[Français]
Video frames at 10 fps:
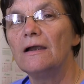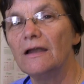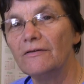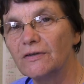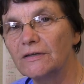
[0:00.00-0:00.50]

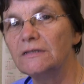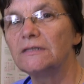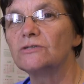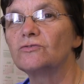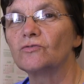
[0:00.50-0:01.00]
la
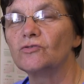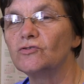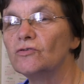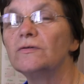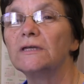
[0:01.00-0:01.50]
vérité sur
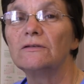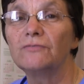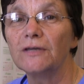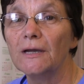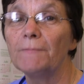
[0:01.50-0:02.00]
Dieu, il
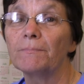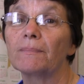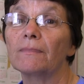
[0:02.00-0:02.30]
vient